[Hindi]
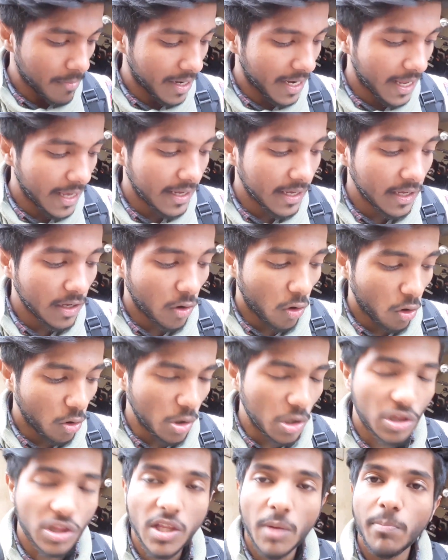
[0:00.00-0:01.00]
मिलेगी
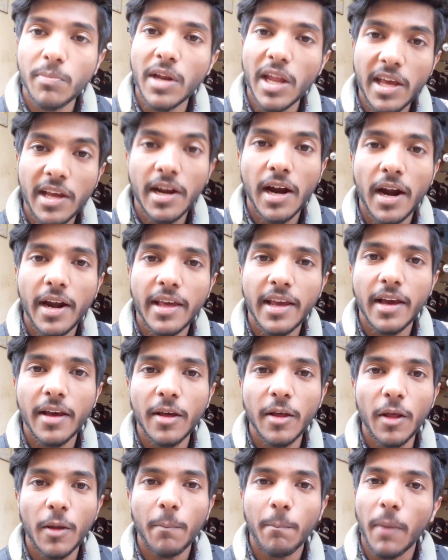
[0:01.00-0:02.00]
और एकदम नई गाड़ी है
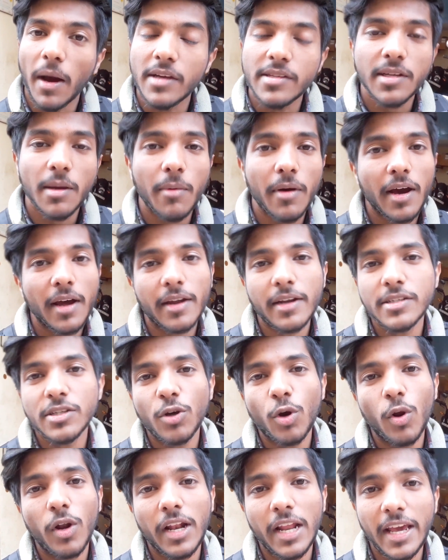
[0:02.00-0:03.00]
भाई साहब अगर
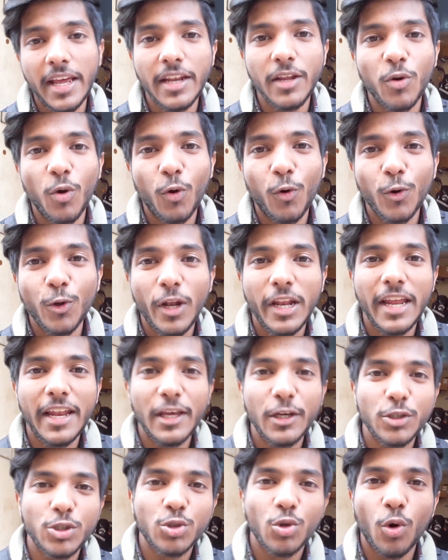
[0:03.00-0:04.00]
किसी को लेनी हो कोई
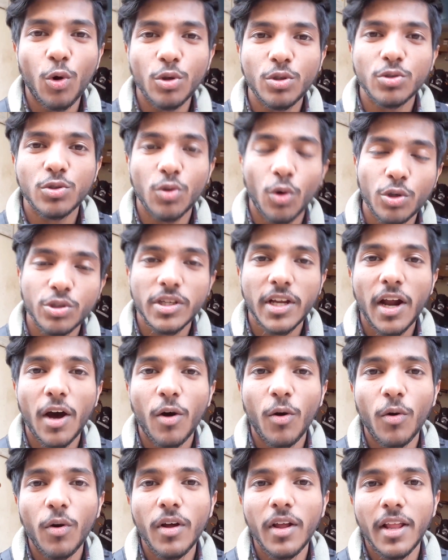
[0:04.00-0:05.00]
लेने की सोच रहा
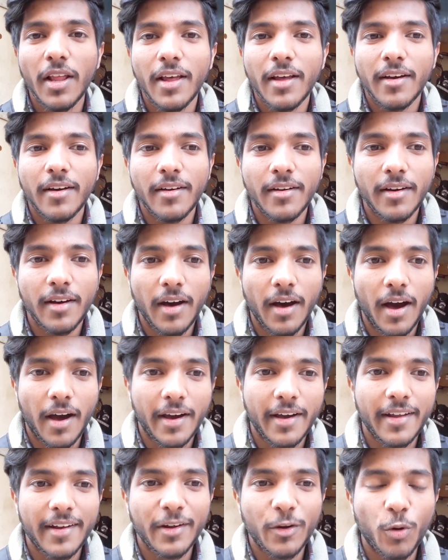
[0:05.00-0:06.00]
हो
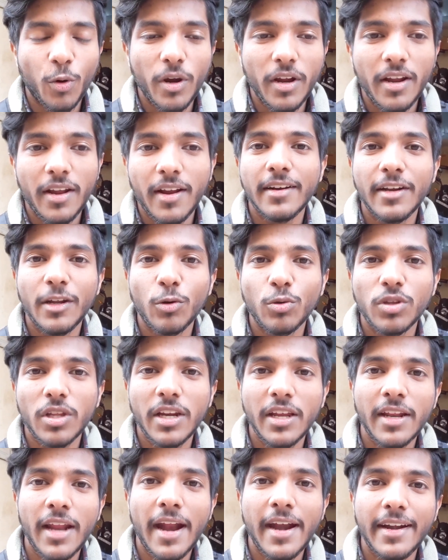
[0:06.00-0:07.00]
अगर कोई ड्यूक
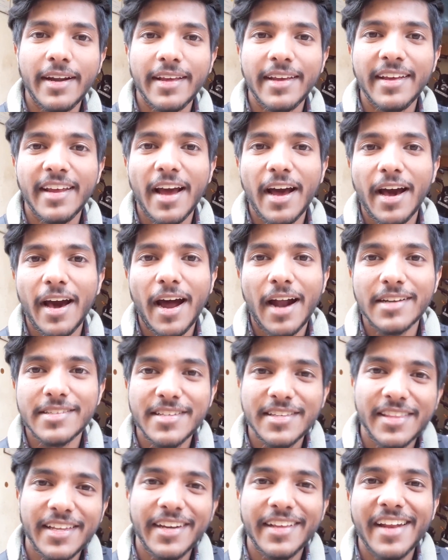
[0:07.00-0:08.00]
390 या आर
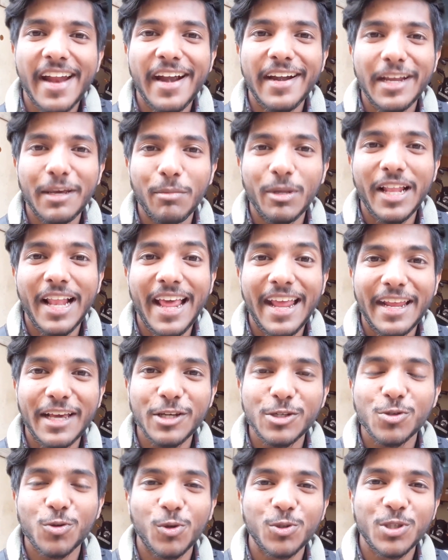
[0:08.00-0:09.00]
सी थ्री भी
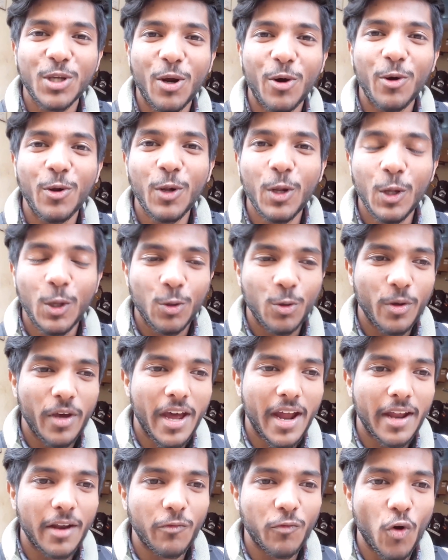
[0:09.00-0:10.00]
लेने की सोच रहा हो तो
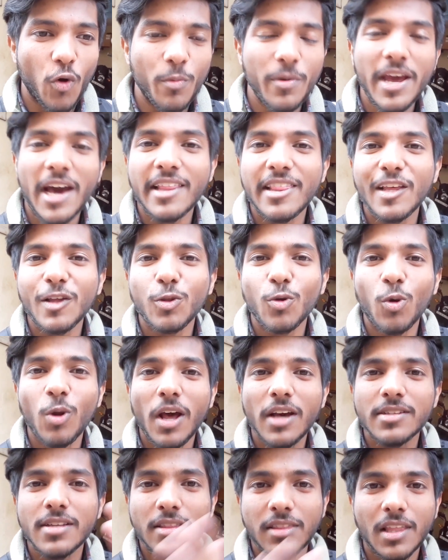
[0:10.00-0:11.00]
यार वो भी आती है दो
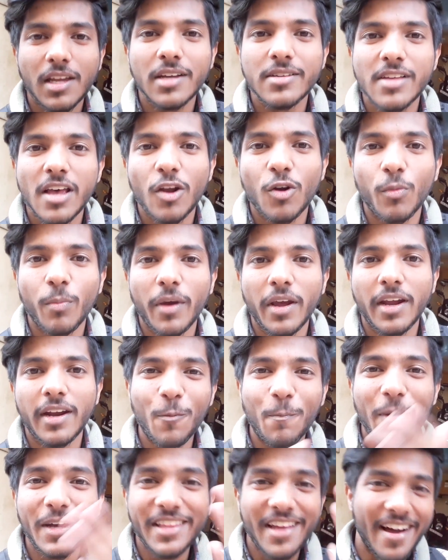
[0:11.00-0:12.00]
लाख सत्तर हज़ार रुपये
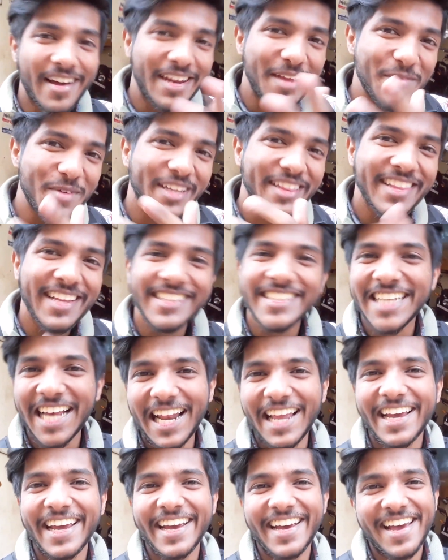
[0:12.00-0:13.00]
की बताने में कितना
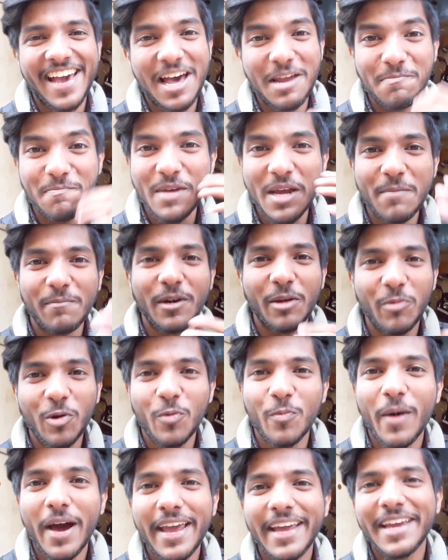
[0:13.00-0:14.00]
अच्छा लगेगा यार
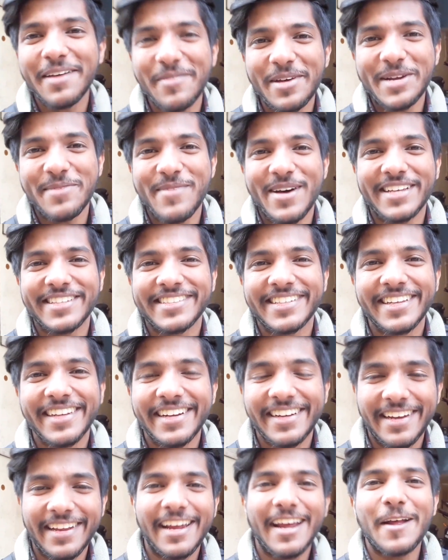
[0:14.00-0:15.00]
बी बाइक है मेरे पास
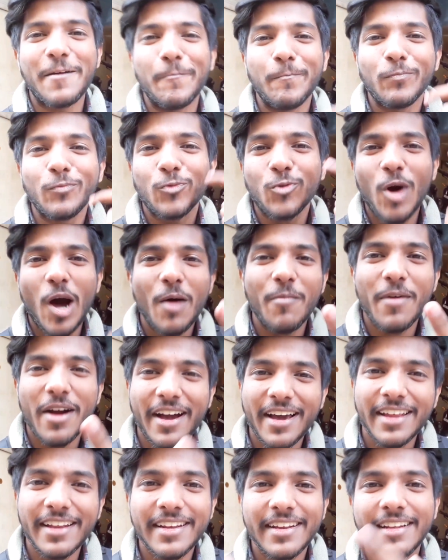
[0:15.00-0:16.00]
ठीक है तो आप
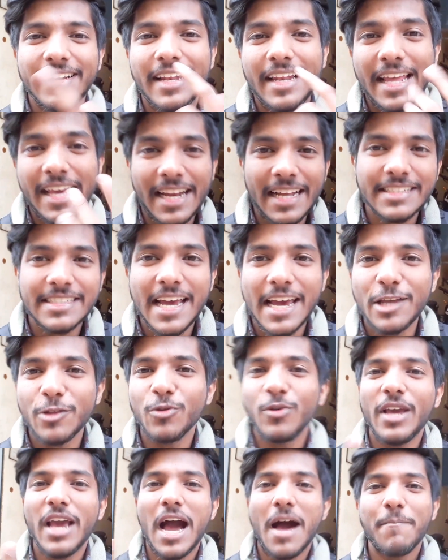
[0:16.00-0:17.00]
अगर लेना चाहें
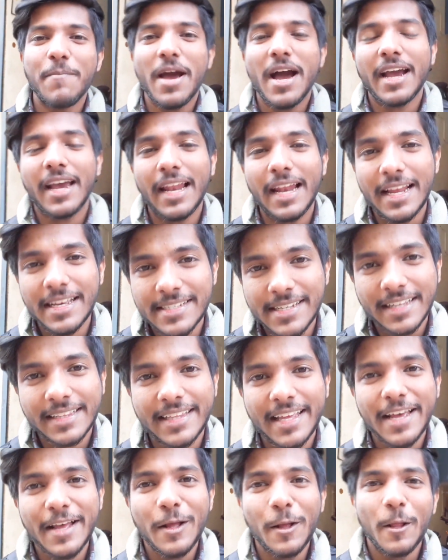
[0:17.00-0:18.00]
तो यहाँ पर आके ले
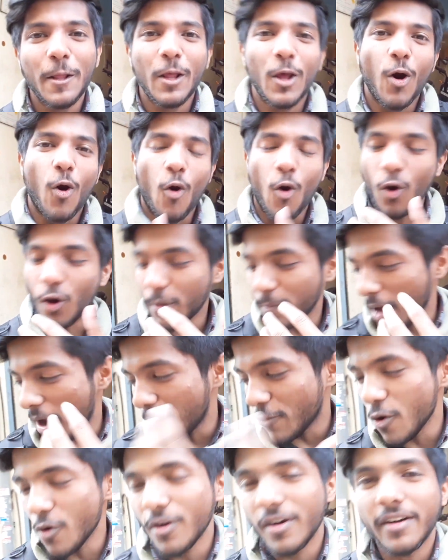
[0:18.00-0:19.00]
सकते हैं और मैं
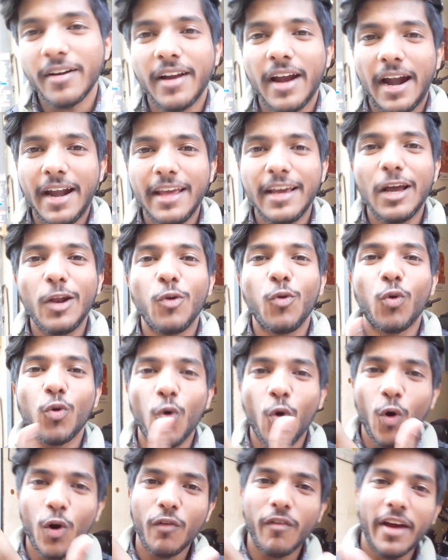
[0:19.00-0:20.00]
आपको गाड़ी का
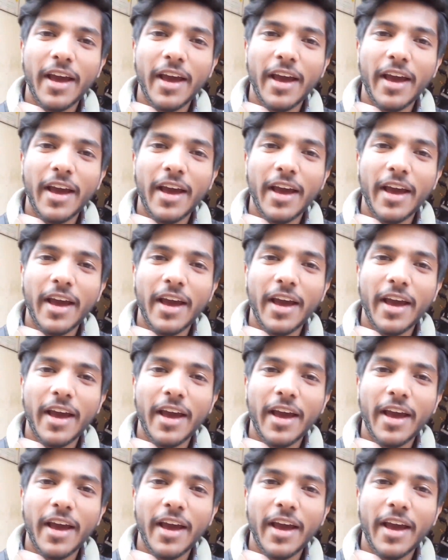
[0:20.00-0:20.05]
लुक ओवर